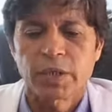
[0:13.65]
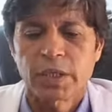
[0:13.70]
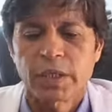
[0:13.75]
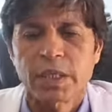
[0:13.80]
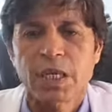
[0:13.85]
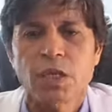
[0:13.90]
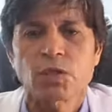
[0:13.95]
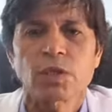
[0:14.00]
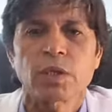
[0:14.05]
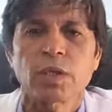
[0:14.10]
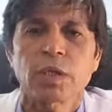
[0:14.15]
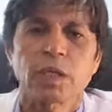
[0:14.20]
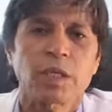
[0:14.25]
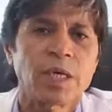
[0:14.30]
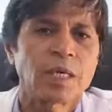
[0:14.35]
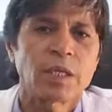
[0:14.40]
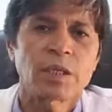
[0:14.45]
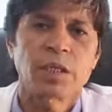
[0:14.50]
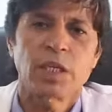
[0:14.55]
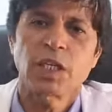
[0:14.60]
En caso de
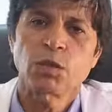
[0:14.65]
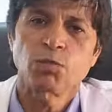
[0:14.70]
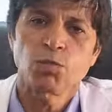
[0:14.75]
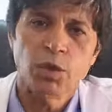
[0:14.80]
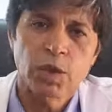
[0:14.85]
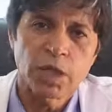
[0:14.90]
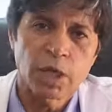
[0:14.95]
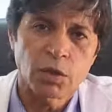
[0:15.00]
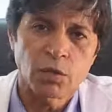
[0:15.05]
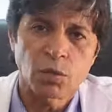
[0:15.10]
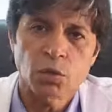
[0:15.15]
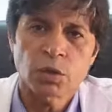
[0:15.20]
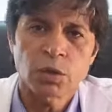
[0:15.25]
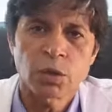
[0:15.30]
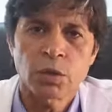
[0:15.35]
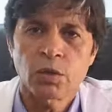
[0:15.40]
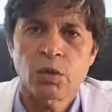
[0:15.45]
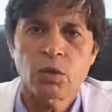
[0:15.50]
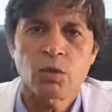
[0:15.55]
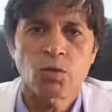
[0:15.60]
cateterismo
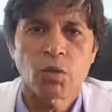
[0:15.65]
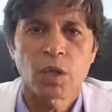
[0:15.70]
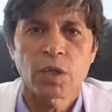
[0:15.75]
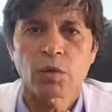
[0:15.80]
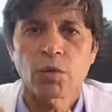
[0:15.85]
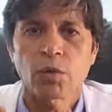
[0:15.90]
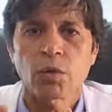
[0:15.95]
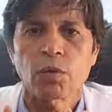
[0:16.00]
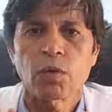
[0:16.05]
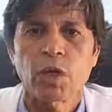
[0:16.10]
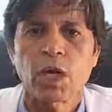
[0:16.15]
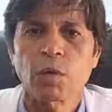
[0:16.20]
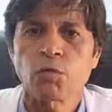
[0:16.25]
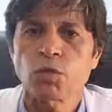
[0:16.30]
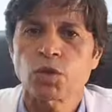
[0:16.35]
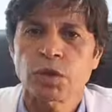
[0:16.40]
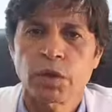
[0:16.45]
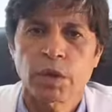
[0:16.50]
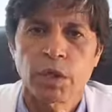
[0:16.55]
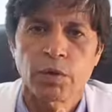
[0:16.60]
diagnóstico, cuando no
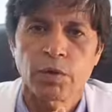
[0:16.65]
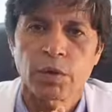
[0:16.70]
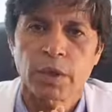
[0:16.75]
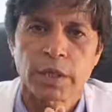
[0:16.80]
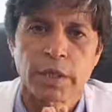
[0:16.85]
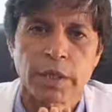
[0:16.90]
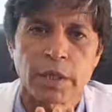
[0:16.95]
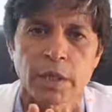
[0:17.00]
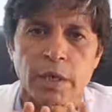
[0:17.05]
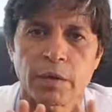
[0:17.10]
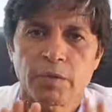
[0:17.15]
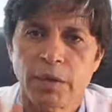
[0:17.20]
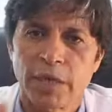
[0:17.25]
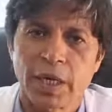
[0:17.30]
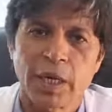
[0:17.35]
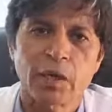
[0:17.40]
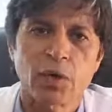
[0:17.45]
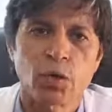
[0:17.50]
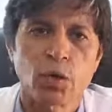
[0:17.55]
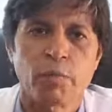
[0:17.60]
hemos tenido que
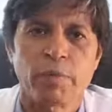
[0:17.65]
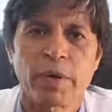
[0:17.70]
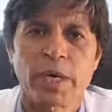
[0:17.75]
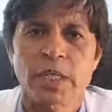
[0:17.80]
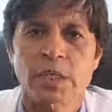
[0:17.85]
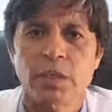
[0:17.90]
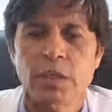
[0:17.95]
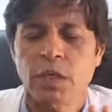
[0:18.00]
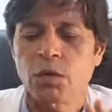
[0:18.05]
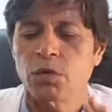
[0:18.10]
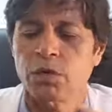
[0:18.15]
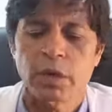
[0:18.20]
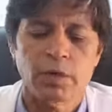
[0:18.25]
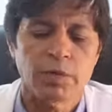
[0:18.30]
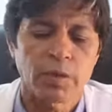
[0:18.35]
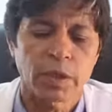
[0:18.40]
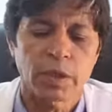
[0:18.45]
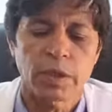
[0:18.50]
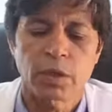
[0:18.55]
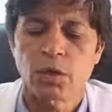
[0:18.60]
hacer angioplastia o
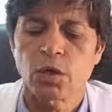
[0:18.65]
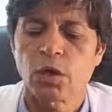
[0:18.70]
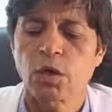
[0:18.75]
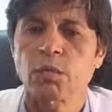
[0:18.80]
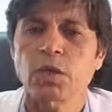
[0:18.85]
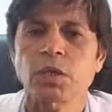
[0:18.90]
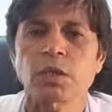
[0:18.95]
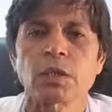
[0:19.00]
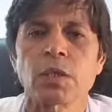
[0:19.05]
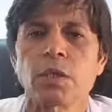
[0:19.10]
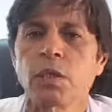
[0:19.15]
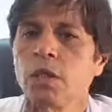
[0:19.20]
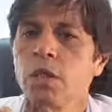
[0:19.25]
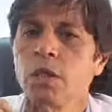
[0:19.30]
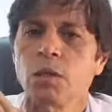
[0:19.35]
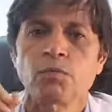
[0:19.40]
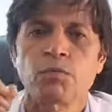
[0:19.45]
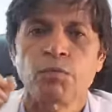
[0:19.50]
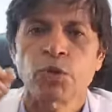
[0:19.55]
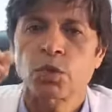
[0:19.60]
quiere decir que no hemos
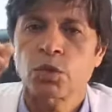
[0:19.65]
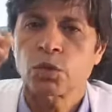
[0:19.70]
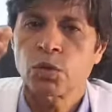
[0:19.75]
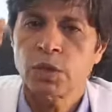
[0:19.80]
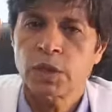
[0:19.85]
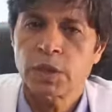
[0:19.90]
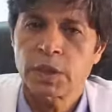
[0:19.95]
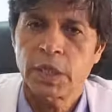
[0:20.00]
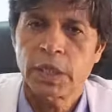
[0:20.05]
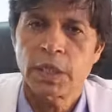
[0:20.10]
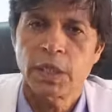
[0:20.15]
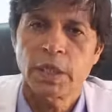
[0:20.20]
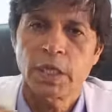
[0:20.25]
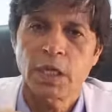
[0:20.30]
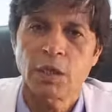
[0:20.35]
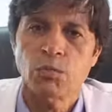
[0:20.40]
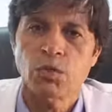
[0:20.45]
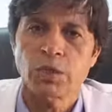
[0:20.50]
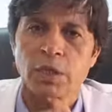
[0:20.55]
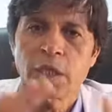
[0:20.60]
puesto stent
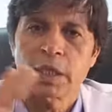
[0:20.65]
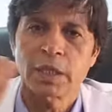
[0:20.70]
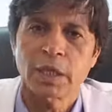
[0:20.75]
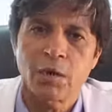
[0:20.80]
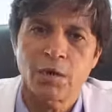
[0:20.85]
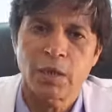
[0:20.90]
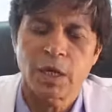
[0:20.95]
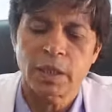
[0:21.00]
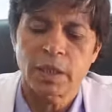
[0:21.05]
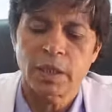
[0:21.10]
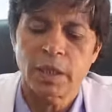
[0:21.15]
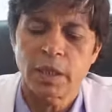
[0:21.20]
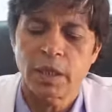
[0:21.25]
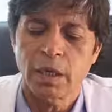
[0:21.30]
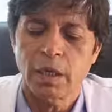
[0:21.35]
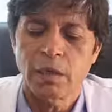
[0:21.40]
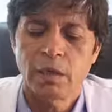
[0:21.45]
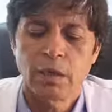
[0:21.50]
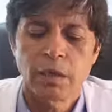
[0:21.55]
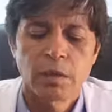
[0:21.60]
ni hemos dilatado la
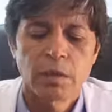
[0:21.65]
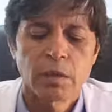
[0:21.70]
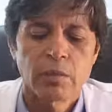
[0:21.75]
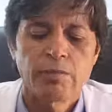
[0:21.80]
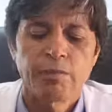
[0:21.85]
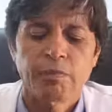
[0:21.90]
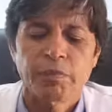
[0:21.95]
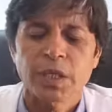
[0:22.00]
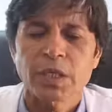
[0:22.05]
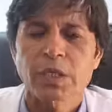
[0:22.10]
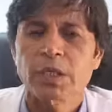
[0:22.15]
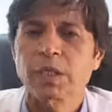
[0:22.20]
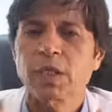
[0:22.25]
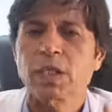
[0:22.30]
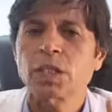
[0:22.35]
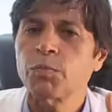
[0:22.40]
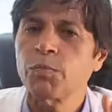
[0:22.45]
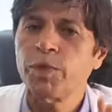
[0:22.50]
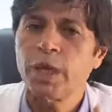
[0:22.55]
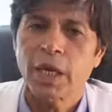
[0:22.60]
arteria,
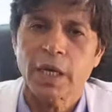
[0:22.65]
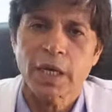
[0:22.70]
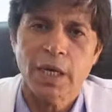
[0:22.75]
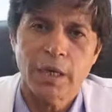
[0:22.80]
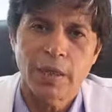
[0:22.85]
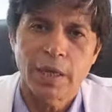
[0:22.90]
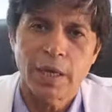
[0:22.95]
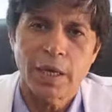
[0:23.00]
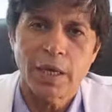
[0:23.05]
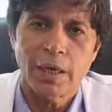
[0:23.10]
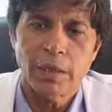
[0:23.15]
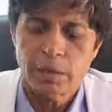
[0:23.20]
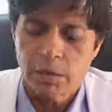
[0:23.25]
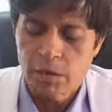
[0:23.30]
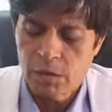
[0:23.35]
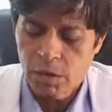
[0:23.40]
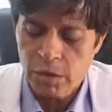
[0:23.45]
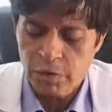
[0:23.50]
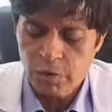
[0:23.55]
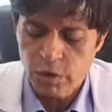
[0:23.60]
si es vía radial,
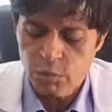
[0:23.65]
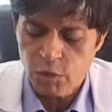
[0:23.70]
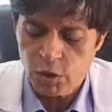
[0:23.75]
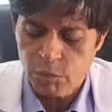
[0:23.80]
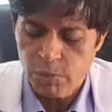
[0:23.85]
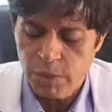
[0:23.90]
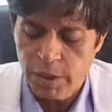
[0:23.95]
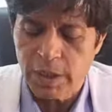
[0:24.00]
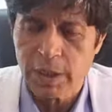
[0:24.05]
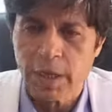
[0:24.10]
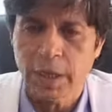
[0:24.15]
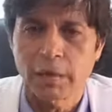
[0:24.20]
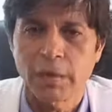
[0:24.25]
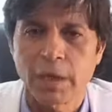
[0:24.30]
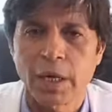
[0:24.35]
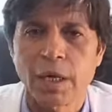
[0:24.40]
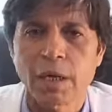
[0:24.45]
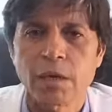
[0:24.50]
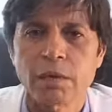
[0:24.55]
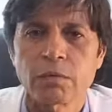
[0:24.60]
si lo hacemos vía
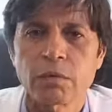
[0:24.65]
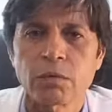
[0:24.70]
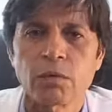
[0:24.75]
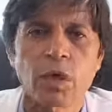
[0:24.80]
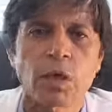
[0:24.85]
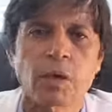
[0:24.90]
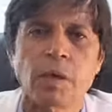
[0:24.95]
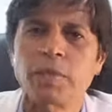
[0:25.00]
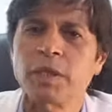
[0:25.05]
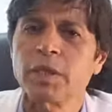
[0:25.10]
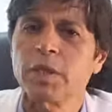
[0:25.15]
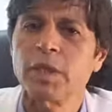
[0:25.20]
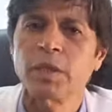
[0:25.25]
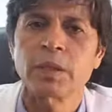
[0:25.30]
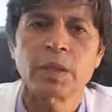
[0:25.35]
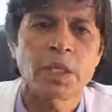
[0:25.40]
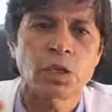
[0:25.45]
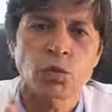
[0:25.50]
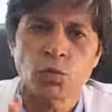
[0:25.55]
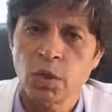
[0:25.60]
radial, normalmente
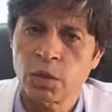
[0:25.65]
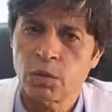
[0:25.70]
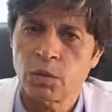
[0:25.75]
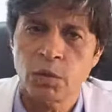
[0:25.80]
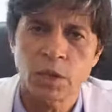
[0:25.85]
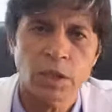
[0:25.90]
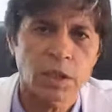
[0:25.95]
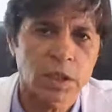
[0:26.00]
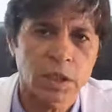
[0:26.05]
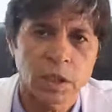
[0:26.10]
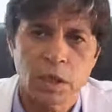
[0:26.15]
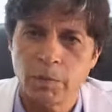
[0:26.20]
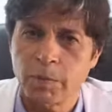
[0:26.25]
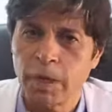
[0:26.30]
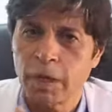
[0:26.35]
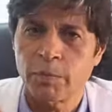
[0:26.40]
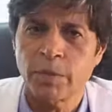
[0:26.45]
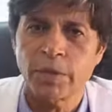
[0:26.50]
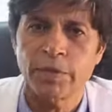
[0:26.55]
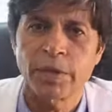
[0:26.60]
en 3-4 horas se
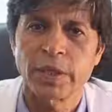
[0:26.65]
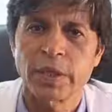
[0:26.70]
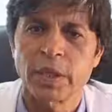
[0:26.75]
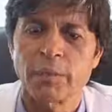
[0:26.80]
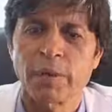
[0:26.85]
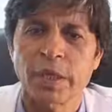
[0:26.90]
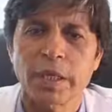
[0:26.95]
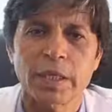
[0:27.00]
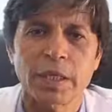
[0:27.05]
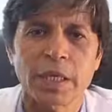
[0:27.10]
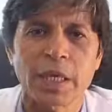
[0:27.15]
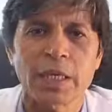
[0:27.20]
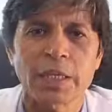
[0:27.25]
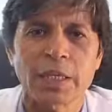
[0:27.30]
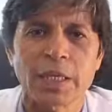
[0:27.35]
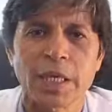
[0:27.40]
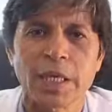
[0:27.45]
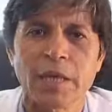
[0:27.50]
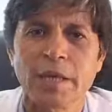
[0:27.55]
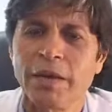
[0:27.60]
va al paciente para
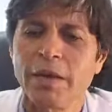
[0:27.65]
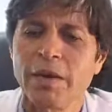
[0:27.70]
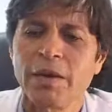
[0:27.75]
casa